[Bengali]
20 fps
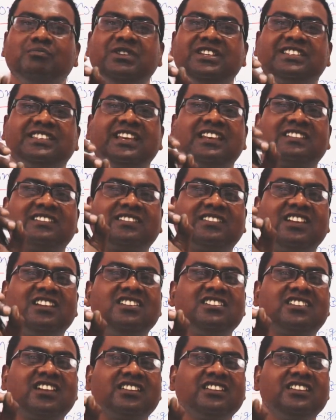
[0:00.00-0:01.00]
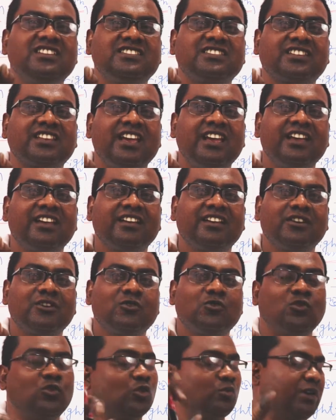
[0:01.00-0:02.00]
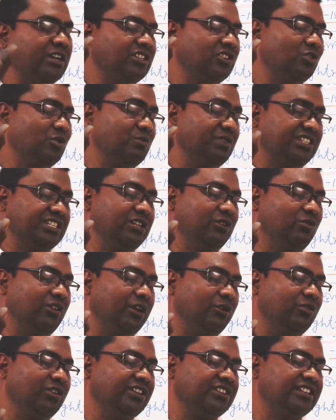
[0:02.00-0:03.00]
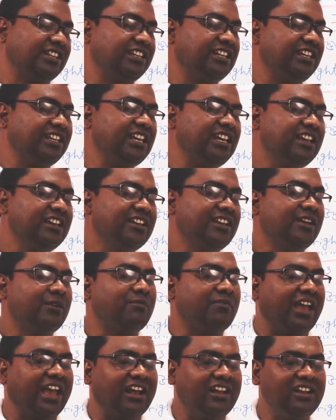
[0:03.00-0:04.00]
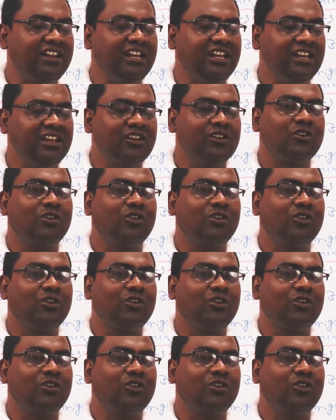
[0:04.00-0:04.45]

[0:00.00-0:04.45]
বিশেষ তিনটা জিনিসকে উদ্ভাসিত বেশি করে করেছে কি কি ভ্যালি